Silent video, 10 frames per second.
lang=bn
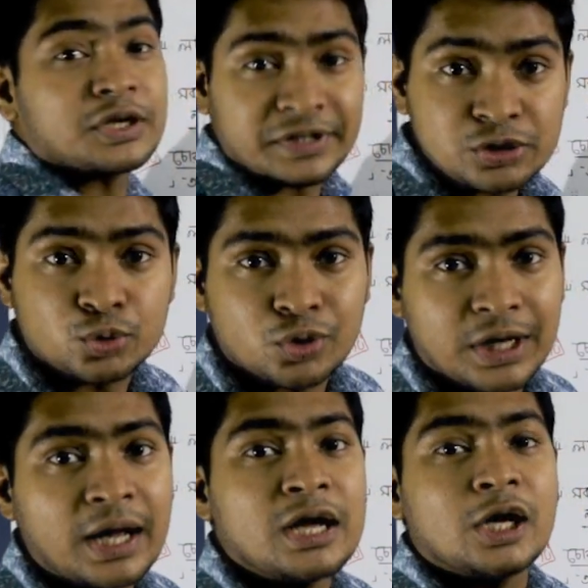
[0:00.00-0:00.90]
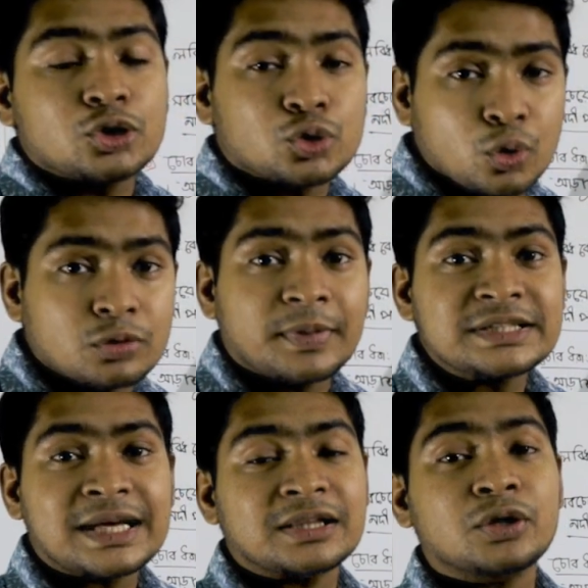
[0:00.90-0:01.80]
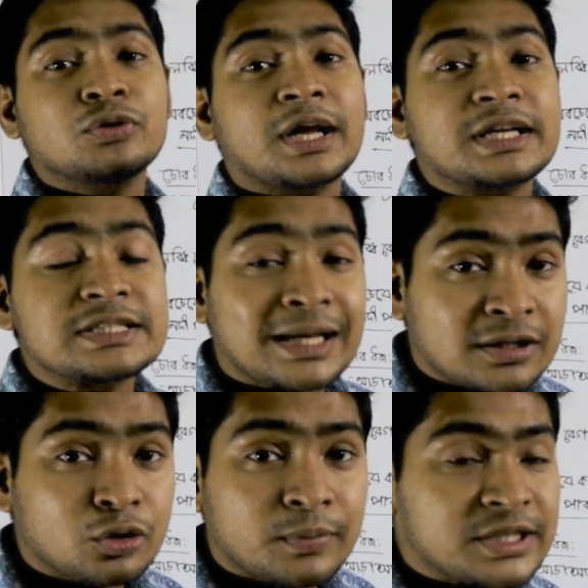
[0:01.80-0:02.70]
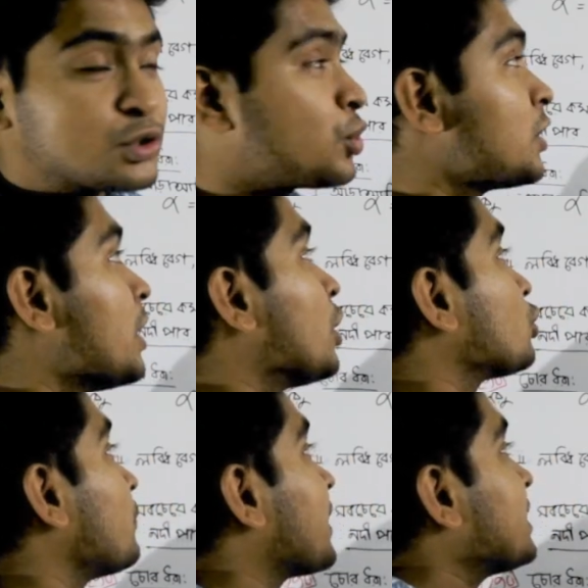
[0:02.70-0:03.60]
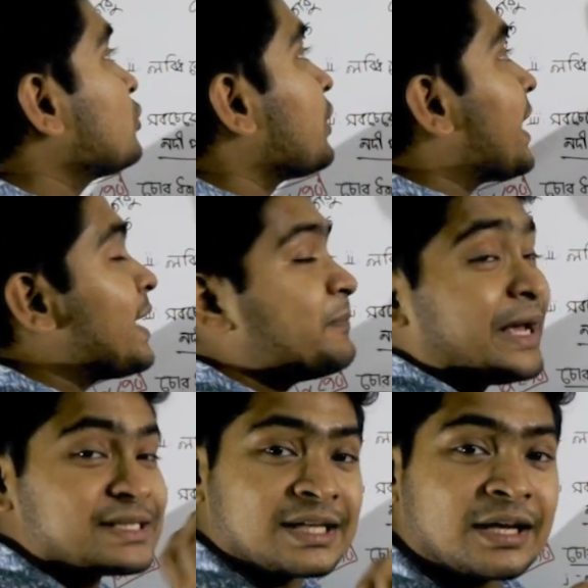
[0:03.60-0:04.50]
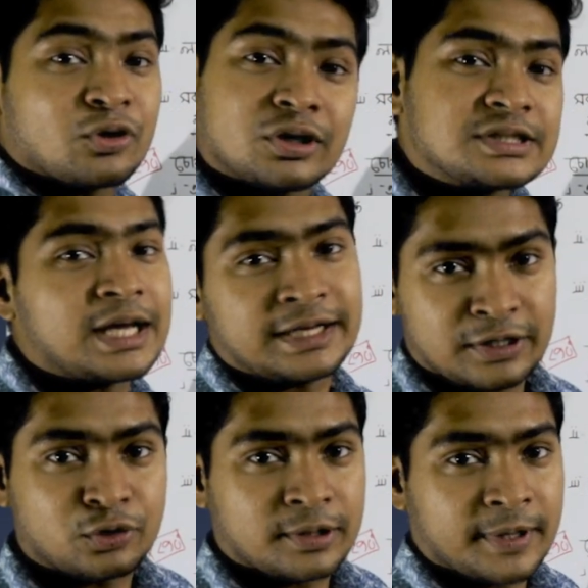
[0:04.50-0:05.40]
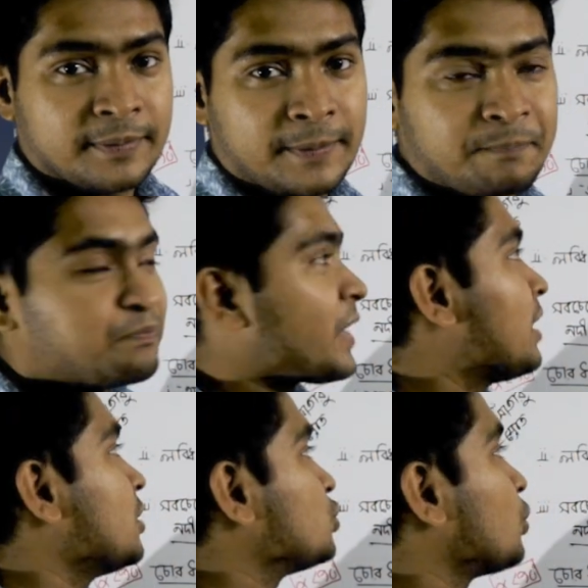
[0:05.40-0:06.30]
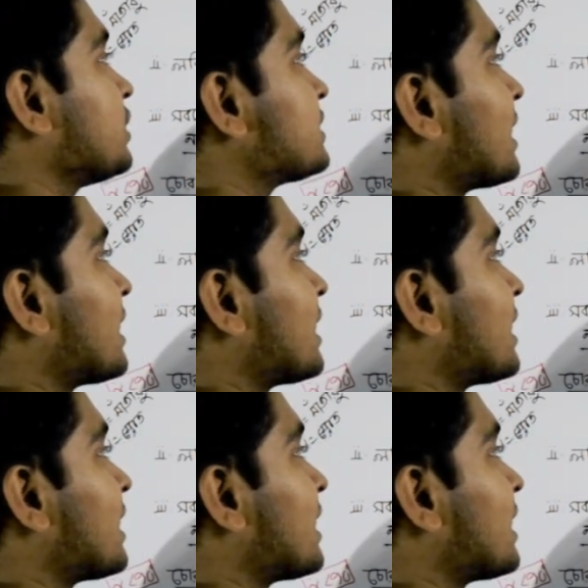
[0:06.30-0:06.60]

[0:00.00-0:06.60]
যাও এই সূত্রটা স্রোত বাই সাঁতারু নাকি সাঁতারু বাই স্রোত তোমরা কিন্তু এই বেসিক এই নলেজ দিয়ে আইডিয়া করতে পারবা যদি